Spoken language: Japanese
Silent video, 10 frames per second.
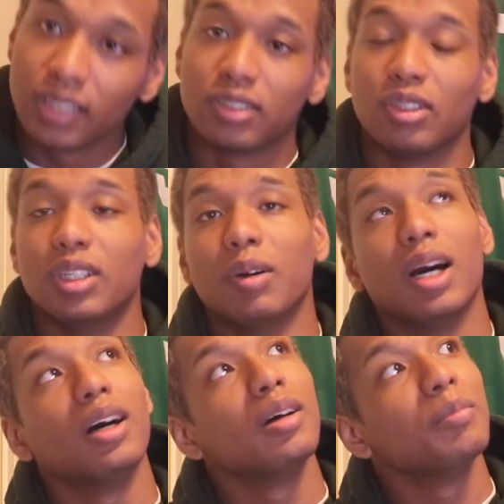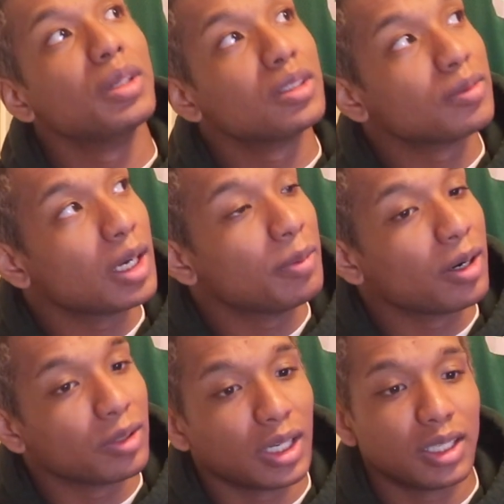それではストファイバー
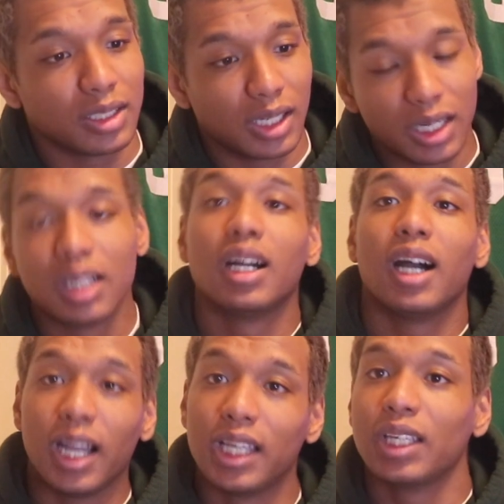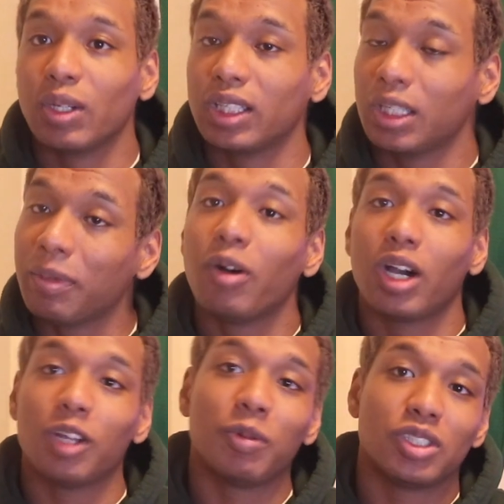こんな感じかなはいよかったらまあ
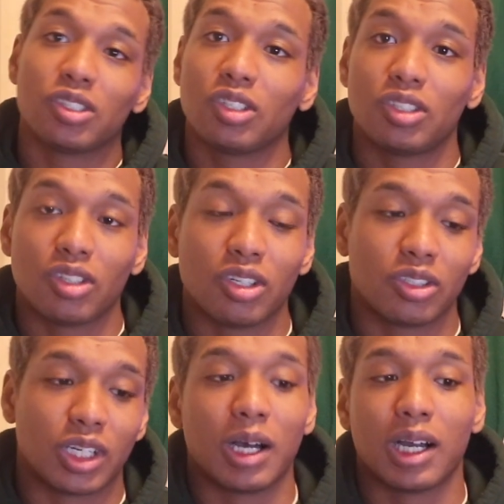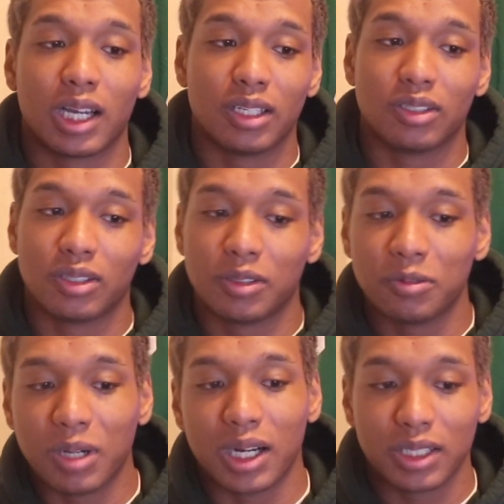他のポジションの人とかあの
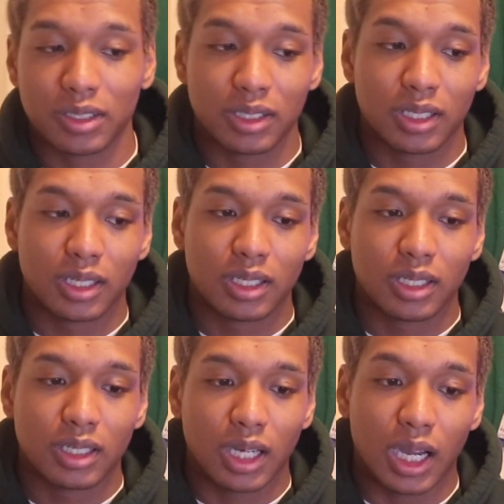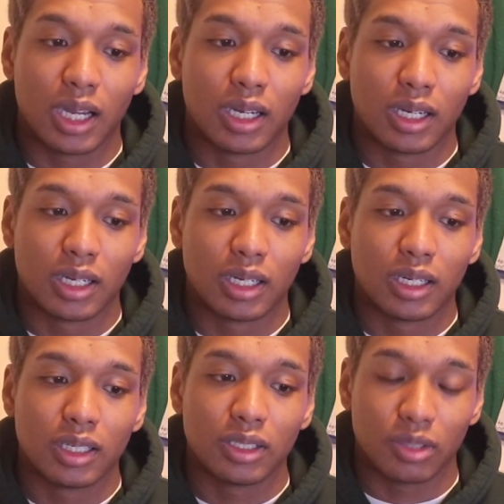はあ
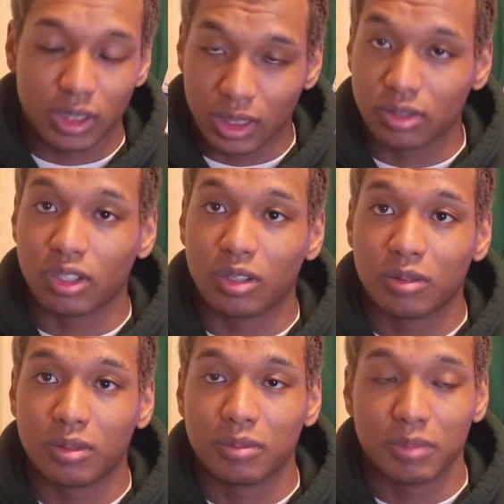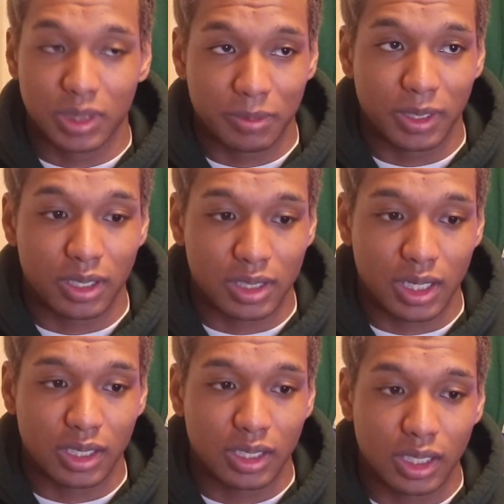よかったらそれを見てみてくださ
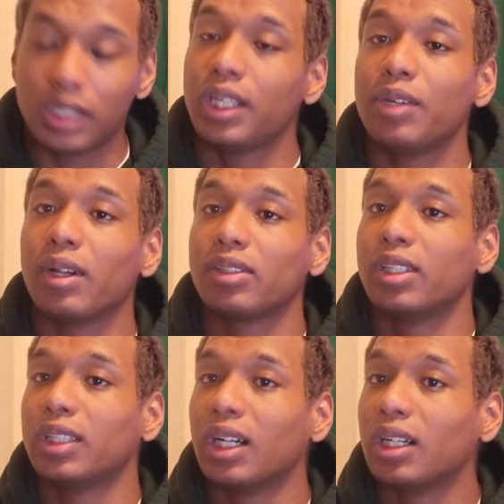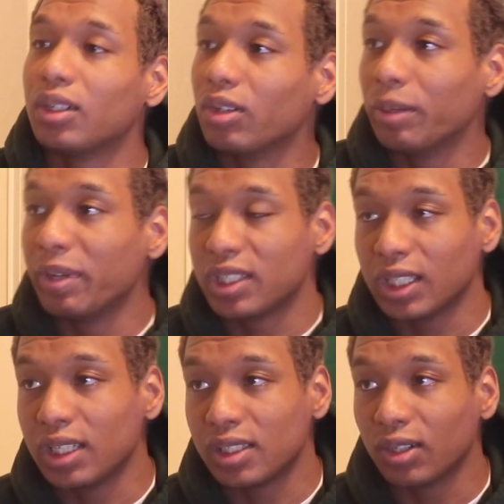いで言い忘れたこれめっちゃ
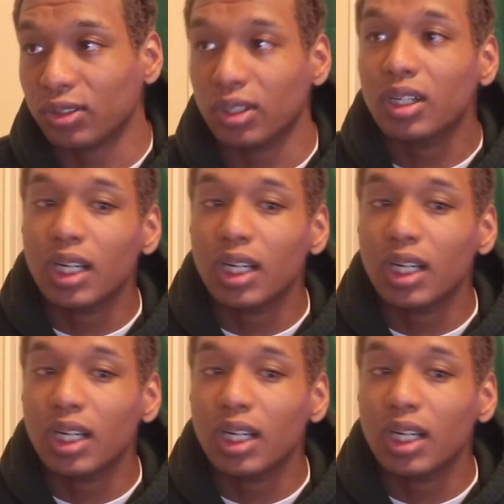大事なこと